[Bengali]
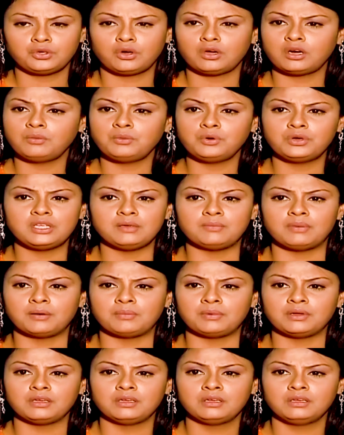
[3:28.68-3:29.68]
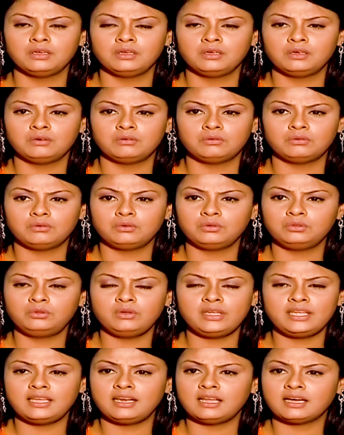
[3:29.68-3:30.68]
সরাবো কিভাবে ও
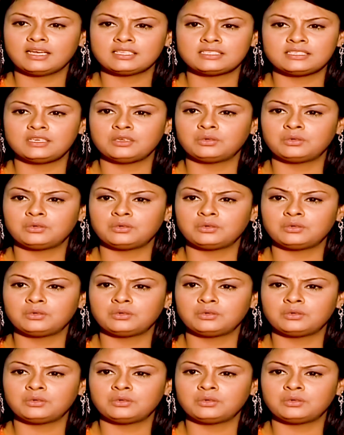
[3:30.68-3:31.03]
তো এই এলাকা